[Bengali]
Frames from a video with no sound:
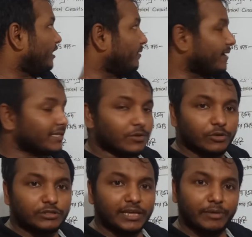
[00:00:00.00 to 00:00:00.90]

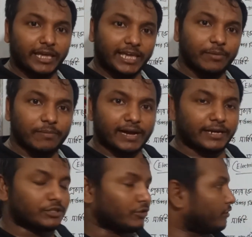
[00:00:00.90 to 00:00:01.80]
ডিভাইসগুলো যদি আমি কিভাবে
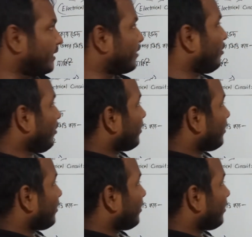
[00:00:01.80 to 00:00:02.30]
কানেকশন করে দেখো